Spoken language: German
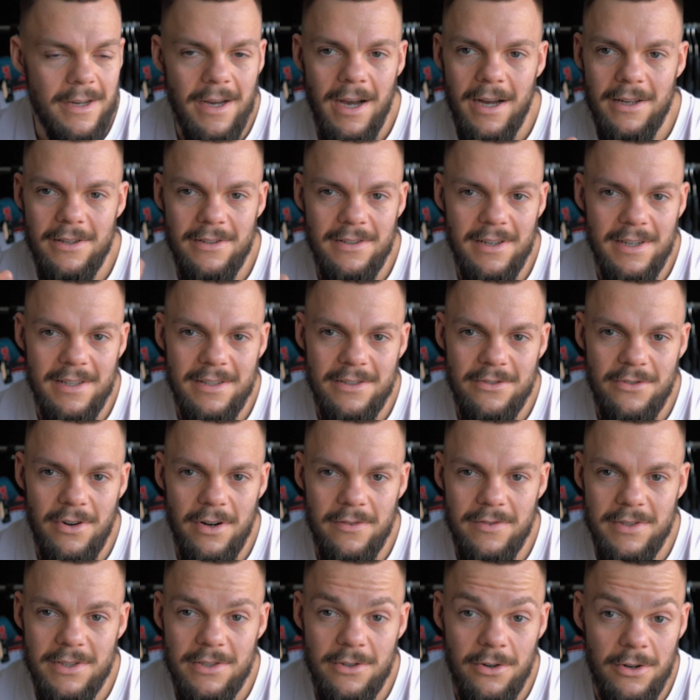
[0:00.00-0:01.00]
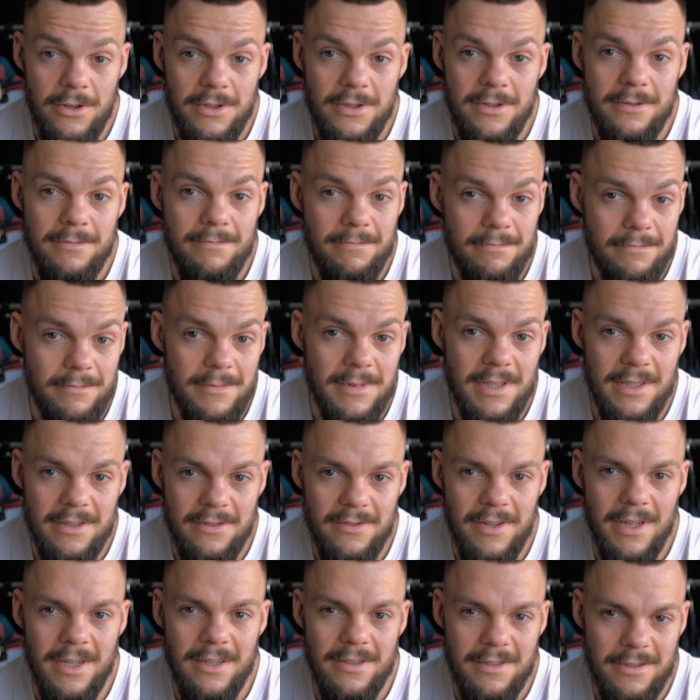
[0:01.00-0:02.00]
Also heißt Travis Scott,
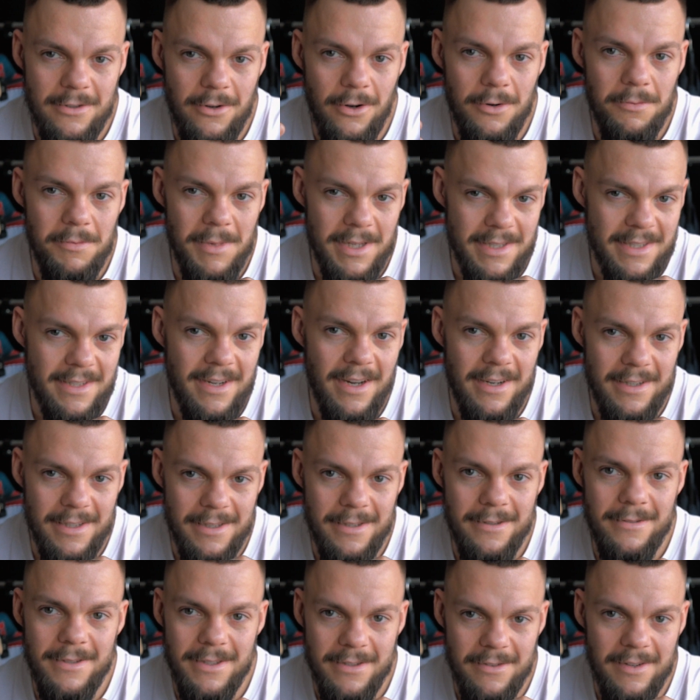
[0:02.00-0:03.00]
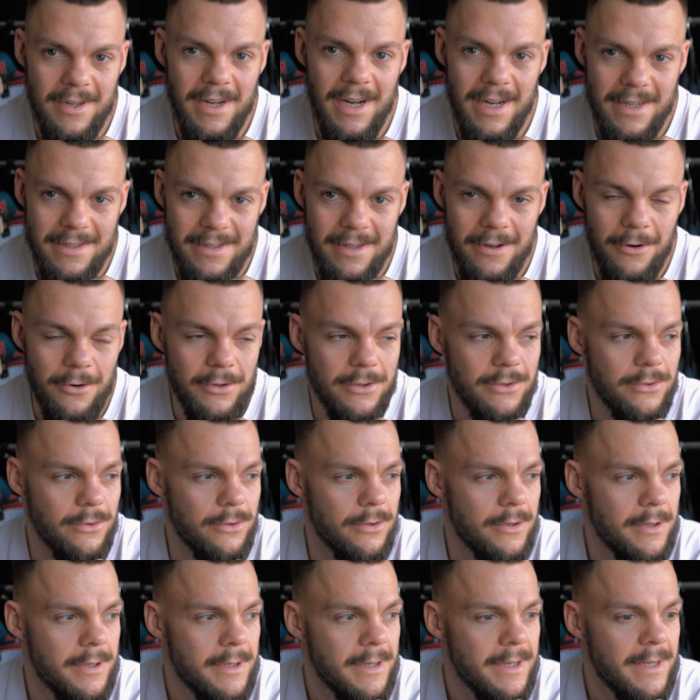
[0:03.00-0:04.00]
deswegen ist Scott Mescudi, deswegen heißt er auch
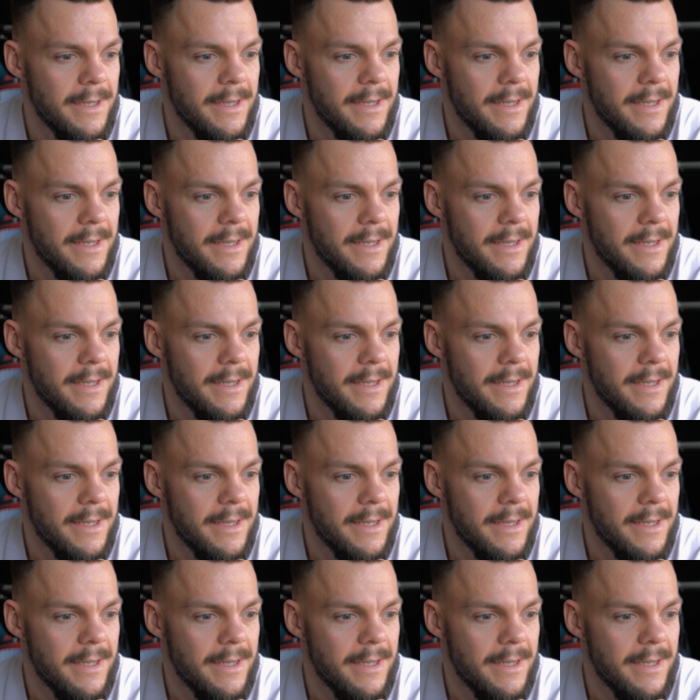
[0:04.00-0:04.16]
so.